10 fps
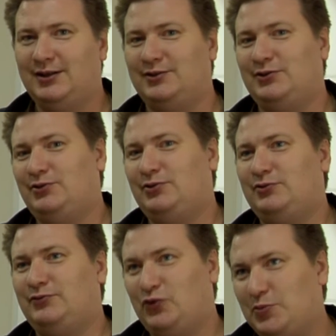но
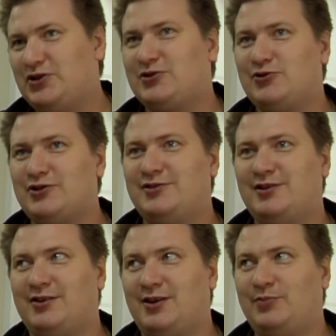в общей
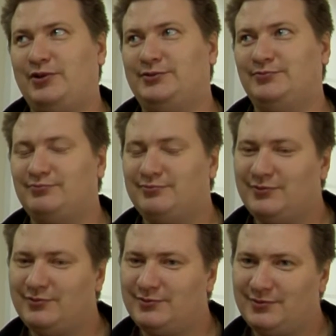сложности как бы
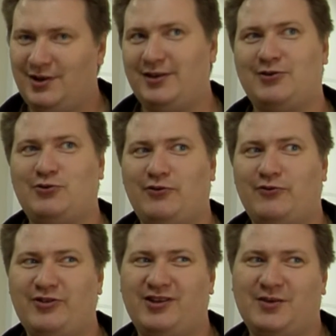для такого,
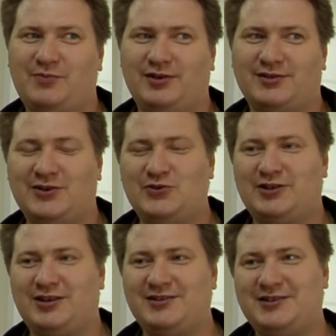вроде как бы, с одной
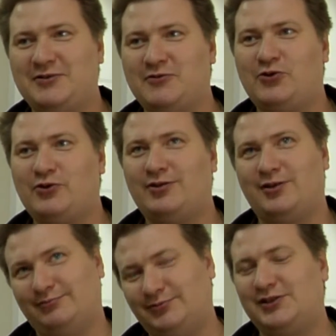стороны, серого города,
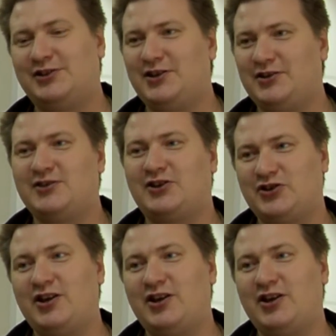здание достаточно